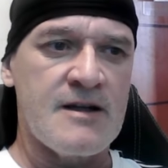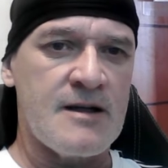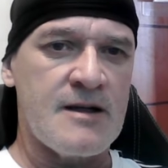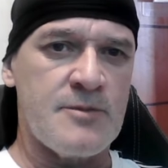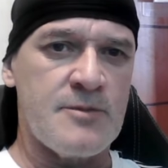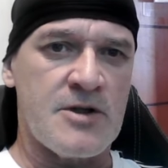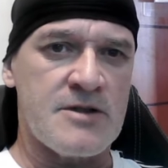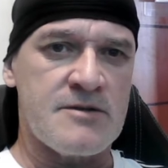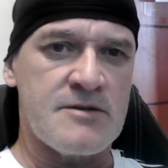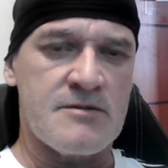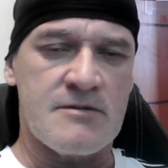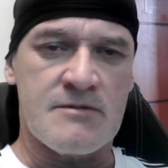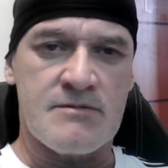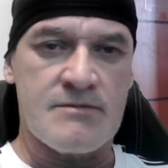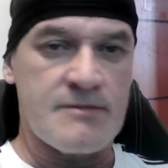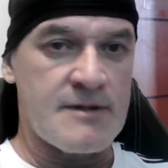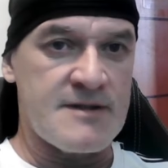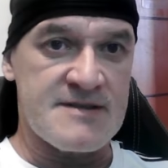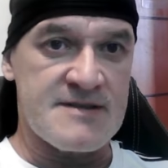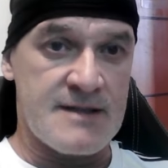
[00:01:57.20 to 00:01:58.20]
A moto
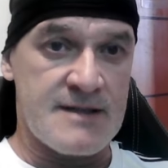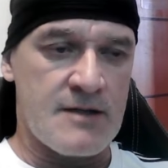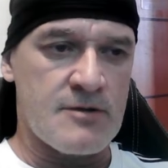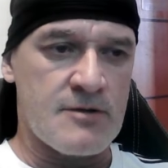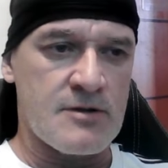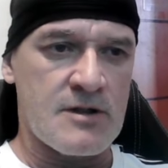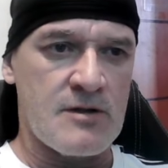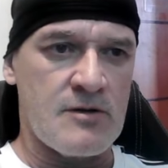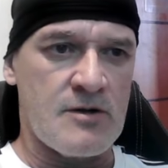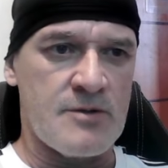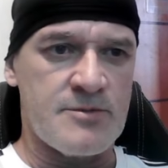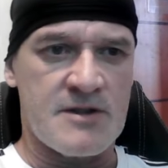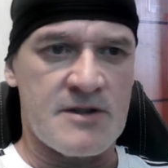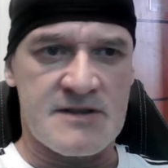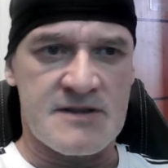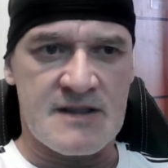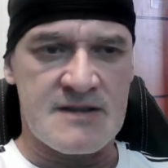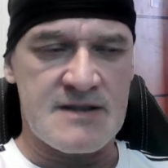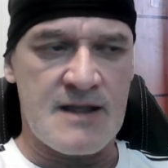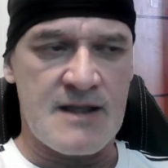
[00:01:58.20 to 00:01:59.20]
é zero quilômetro,
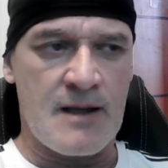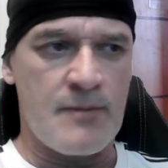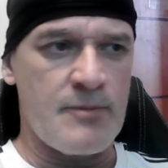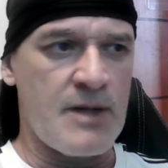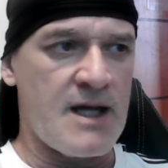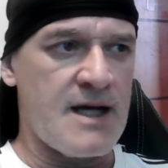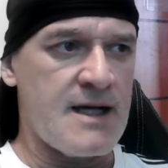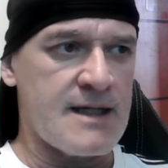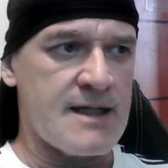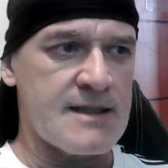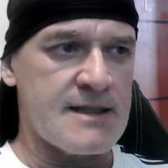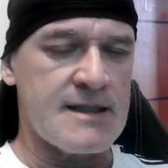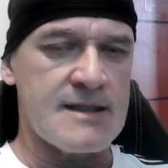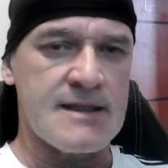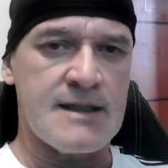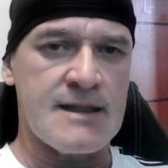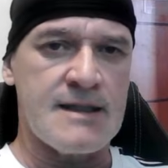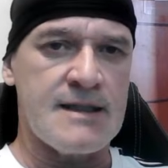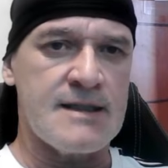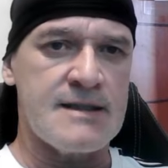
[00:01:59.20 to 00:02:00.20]
está sem placa nem
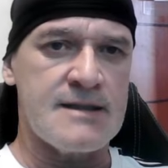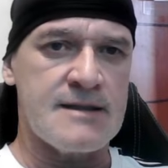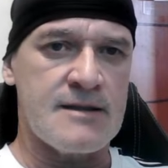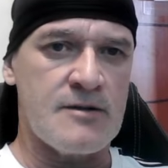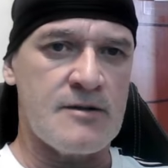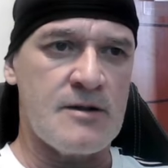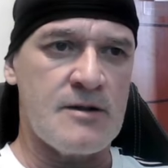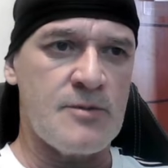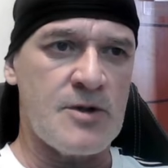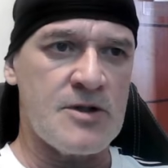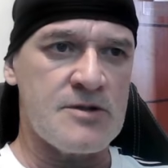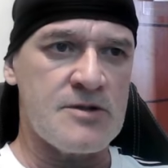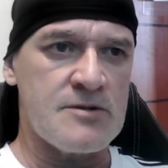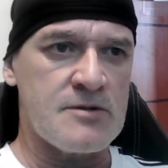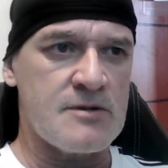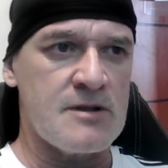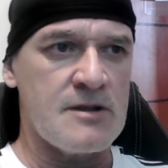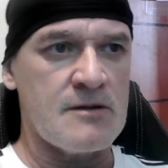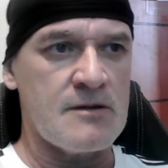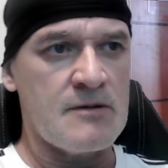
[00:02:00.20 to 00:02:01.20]
nada, então é uma moto
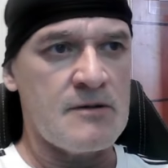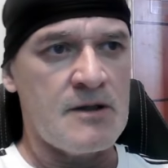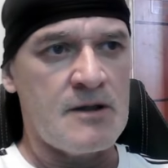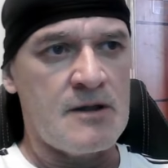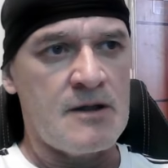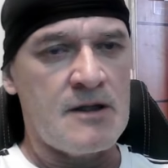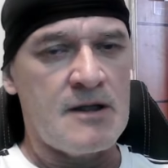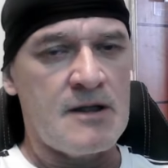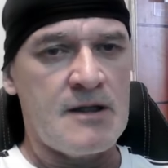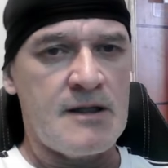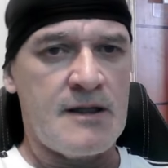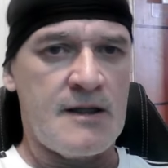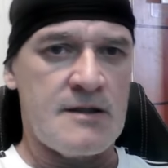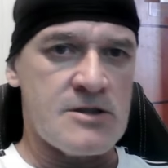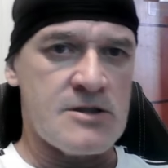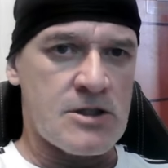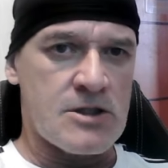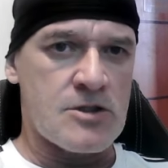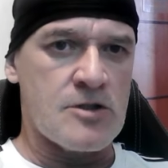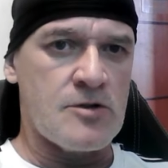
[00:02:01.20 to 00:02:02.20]
que eles
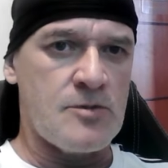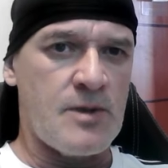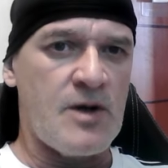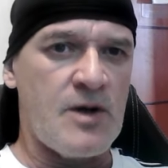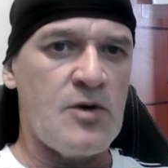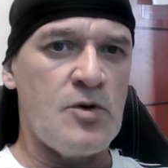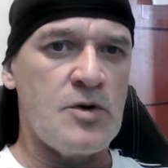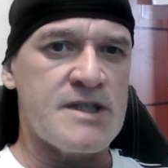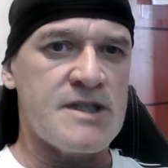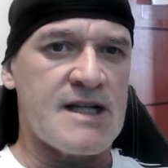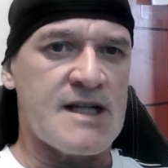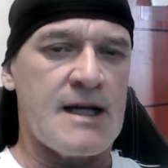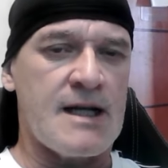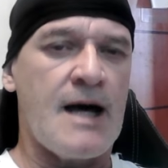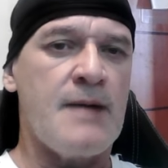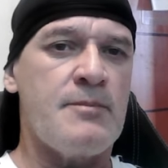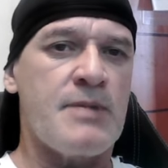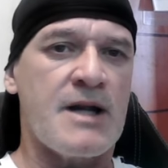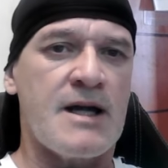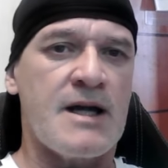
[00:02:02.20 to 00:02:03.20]
já tinham uma outra
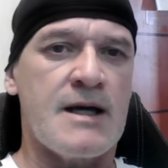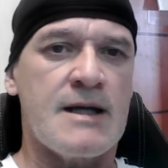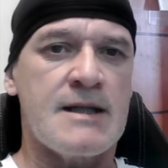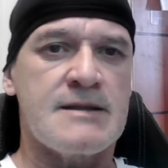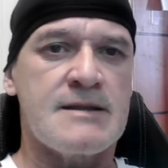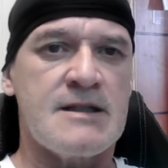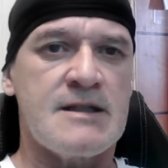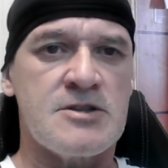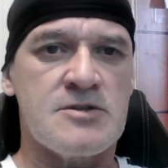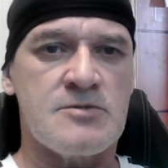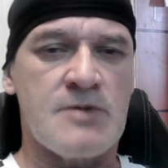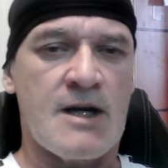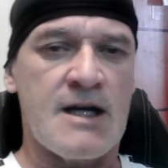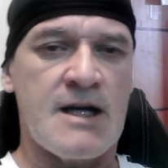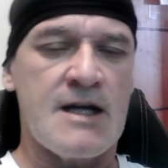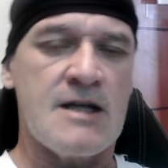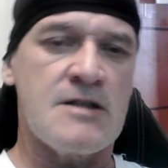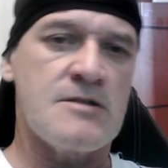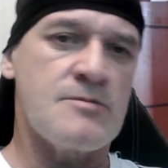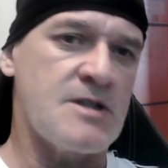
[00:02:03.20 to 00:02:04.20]
lá para test
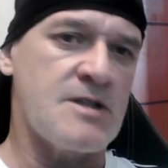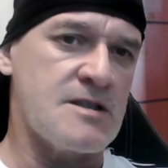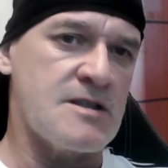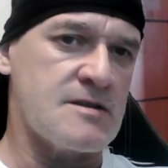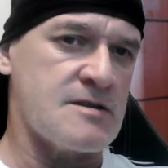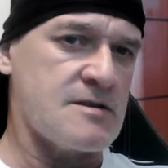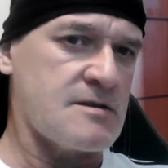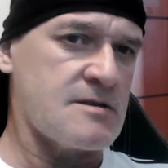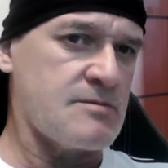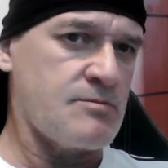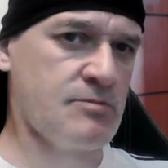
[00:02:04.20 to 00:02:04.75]
ride, mas